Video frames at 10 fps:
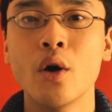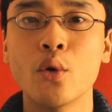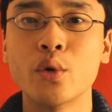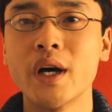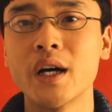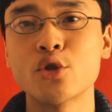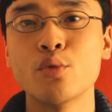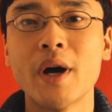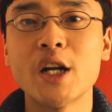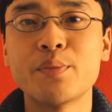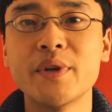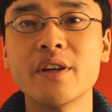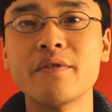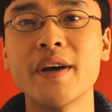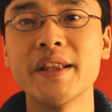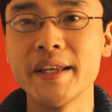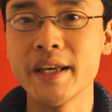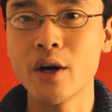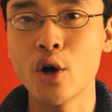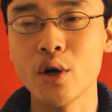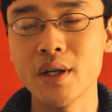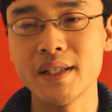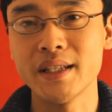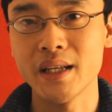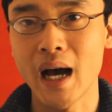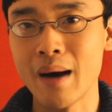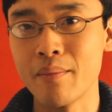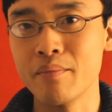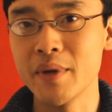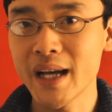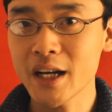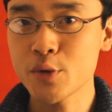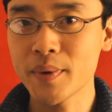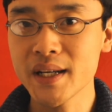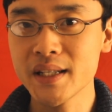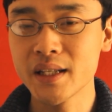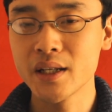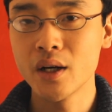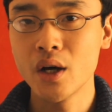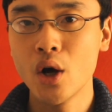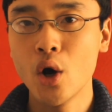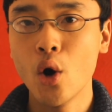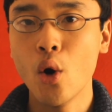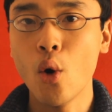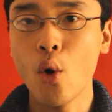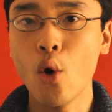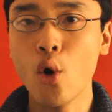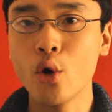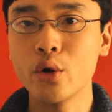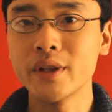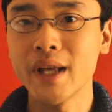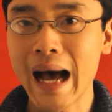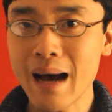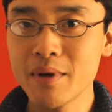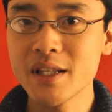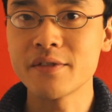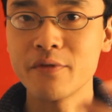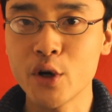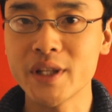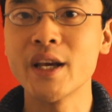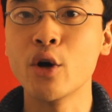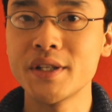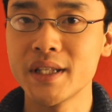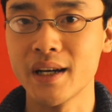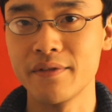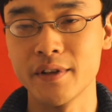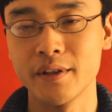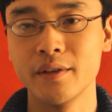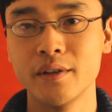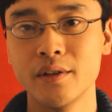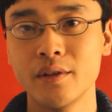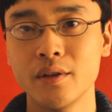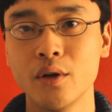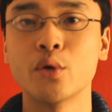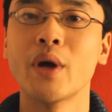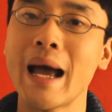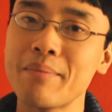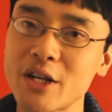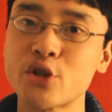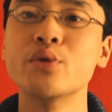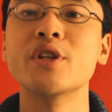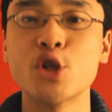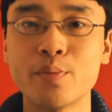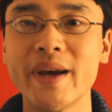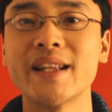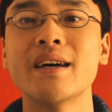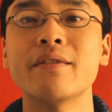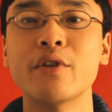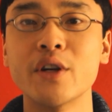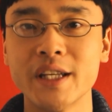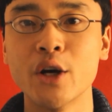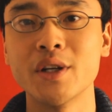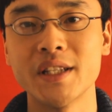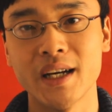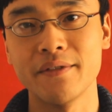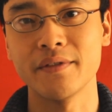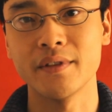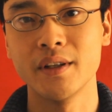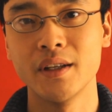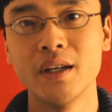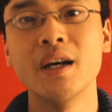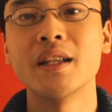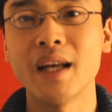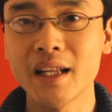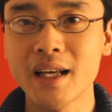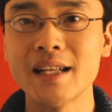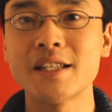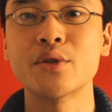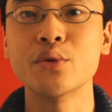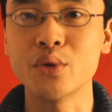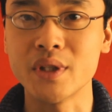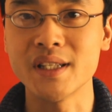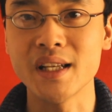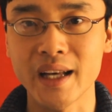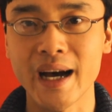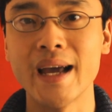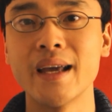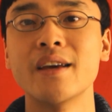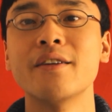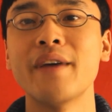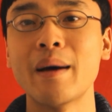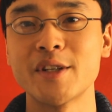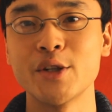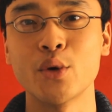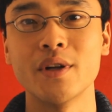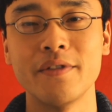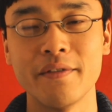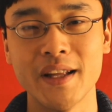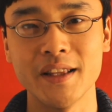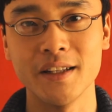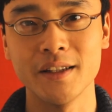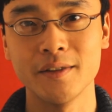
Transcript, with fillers: Oder zum Beispiel, wenn ihr euch am Mittag spricht und abends wollt ihr euch treffen oder ein paar Stunden später wollt ihr euch treffen, dann kannst du diese drei Verabschiedungen verwenden.